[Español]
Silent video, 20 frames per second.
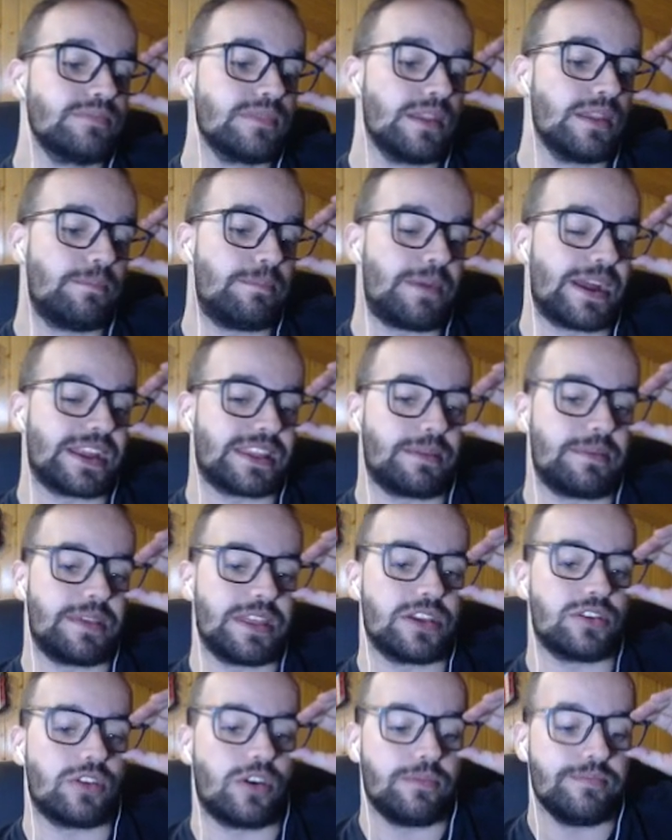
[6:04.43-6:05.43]
parte
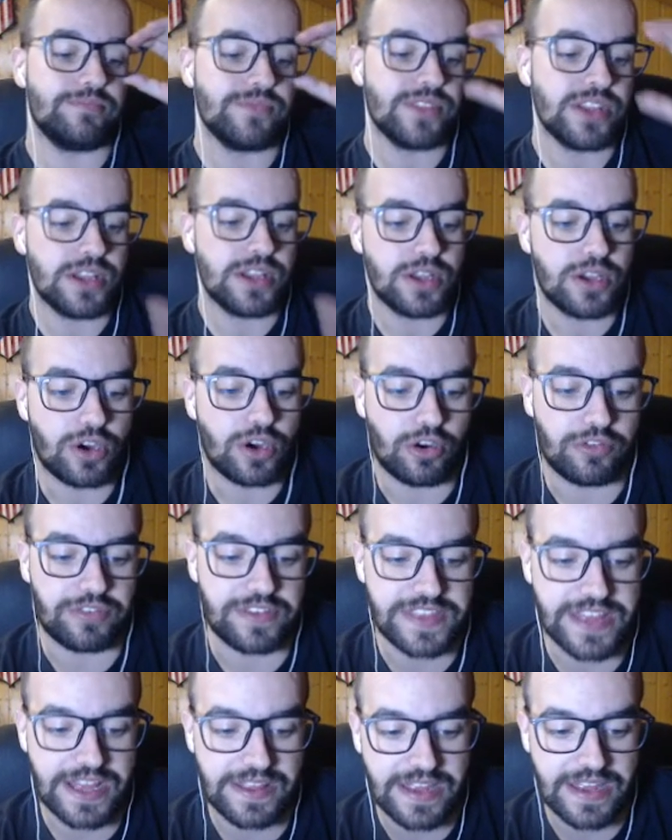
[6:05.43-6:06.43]
médico
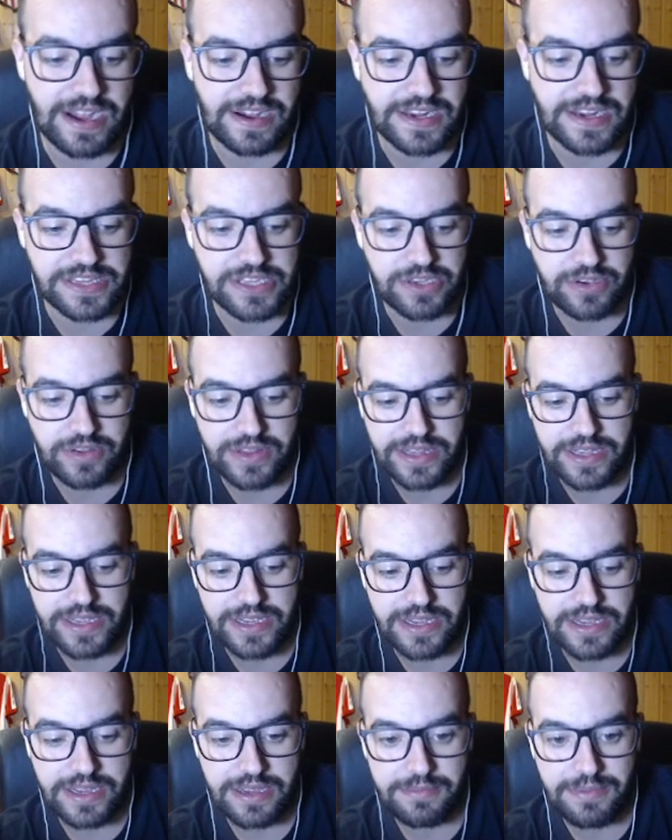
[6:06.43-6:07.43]
oficial del Atlético
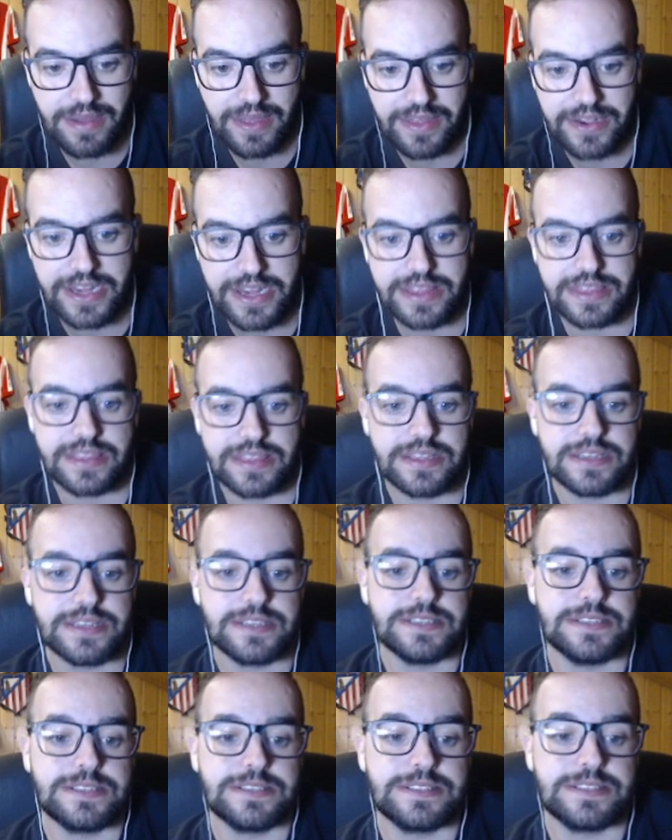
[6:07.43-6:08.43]
de Madrid
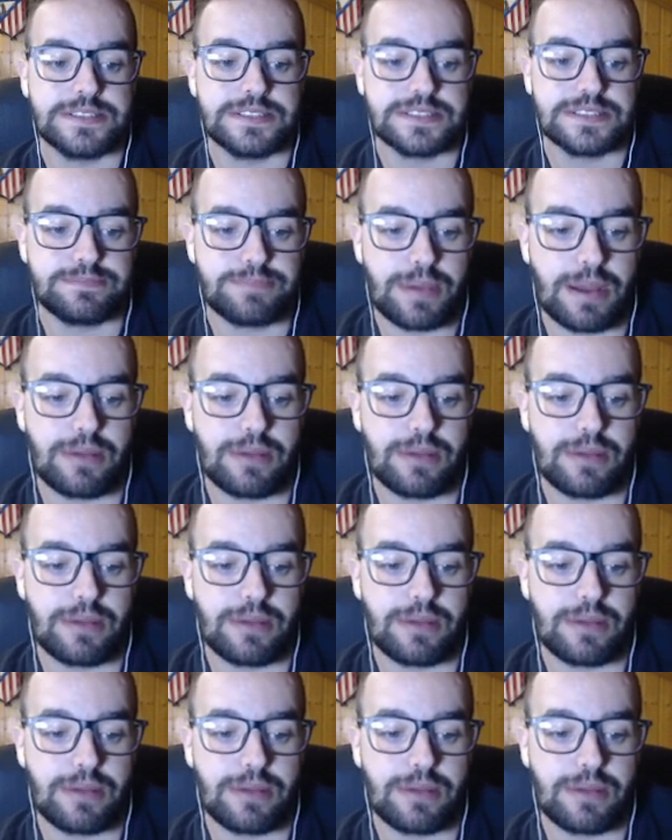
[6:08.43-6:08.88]
Pablo